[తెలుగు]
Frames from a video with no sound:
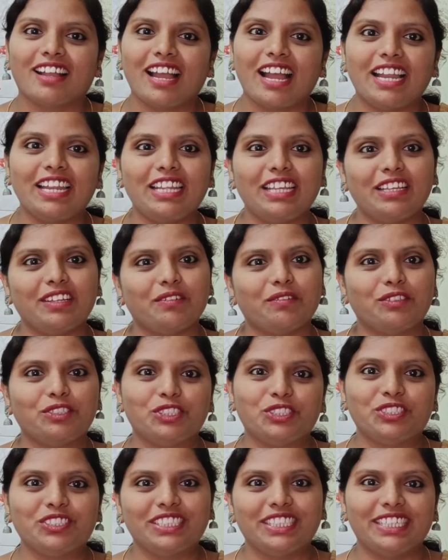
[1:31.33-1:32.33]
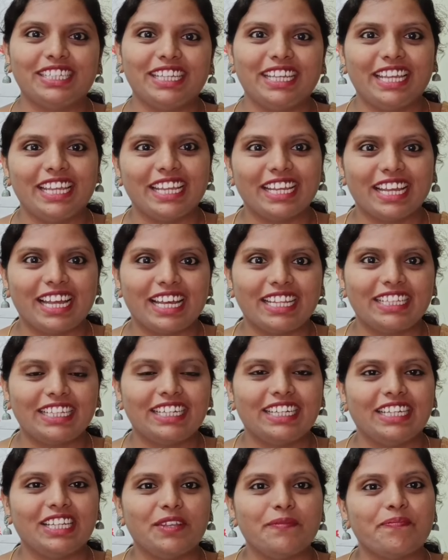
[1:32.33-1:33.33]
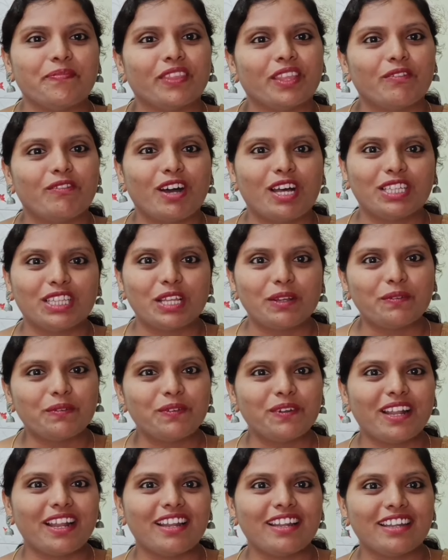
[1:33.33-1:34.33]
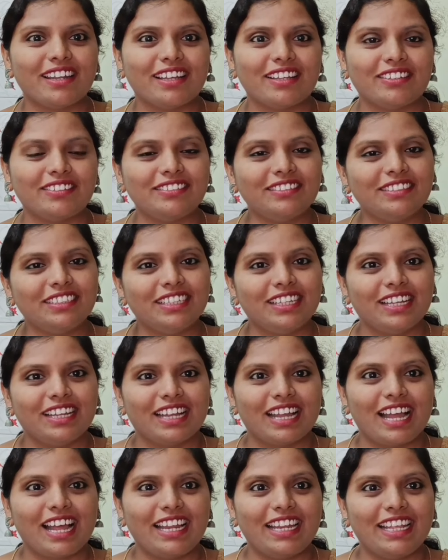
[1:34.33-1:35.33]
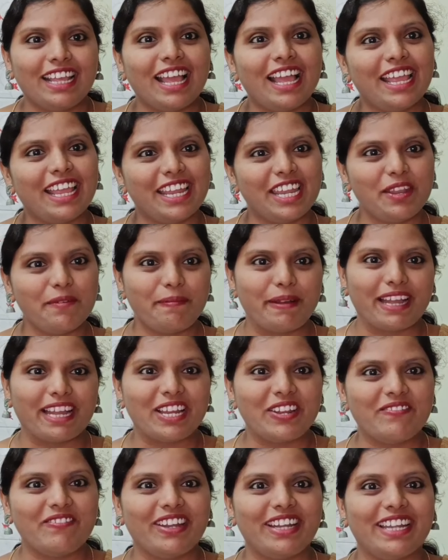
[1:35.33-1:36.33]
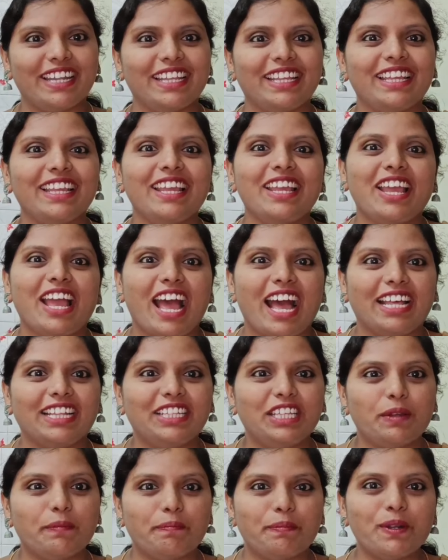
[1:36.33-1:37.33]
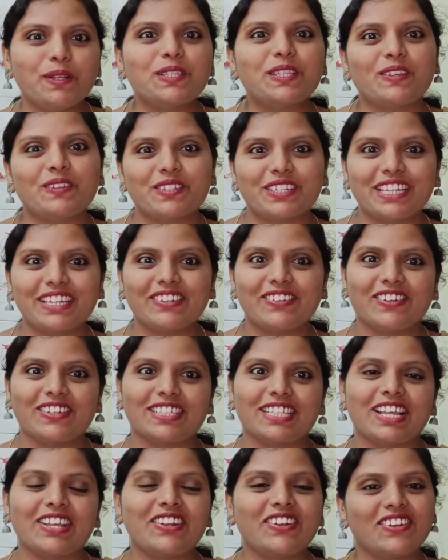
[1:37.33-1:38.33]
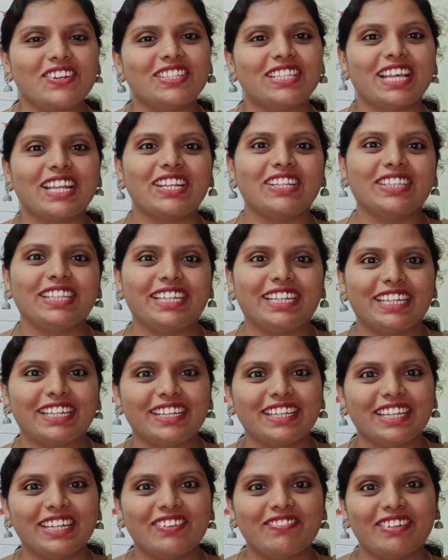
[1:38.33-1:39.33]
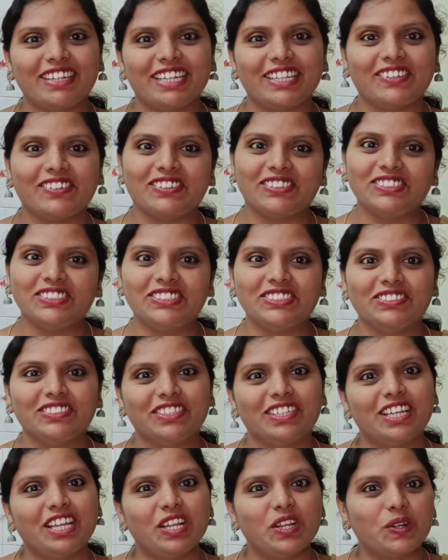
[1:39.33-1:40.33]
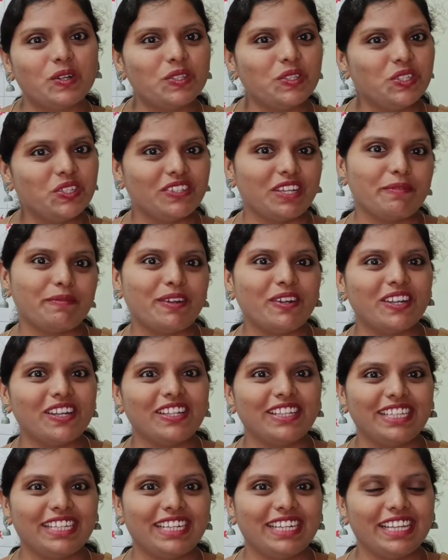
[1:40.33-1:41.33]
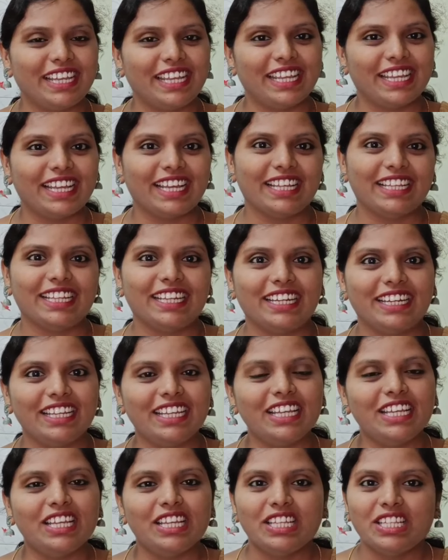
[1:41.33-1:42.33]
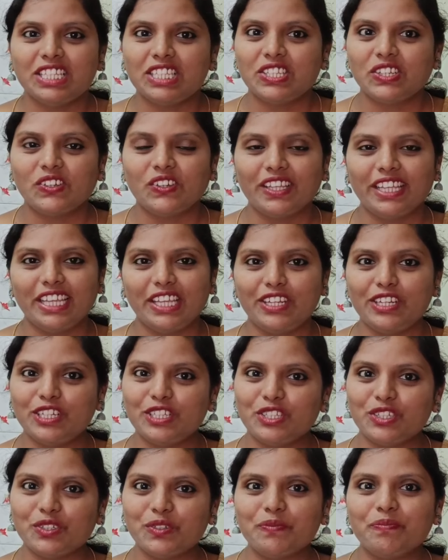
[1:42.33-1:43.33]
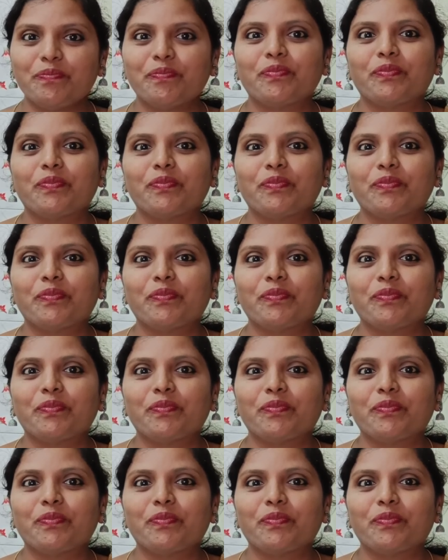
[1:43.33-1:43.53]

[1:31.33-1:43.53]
కానీ కొంచెం తింటే ఏం కాదండి వాతం కూడా అంటారు కానీ అవన్నీ పక్కన పెట్టి అది ఎప్పుడో సంవత్సరానికి ఒకసారి రెండుసార్లు తింటాం కాబట్టి కొంచెం కొంచెం అమౌంట్లో తింటే ఏం కాదండి సో ఈరోజు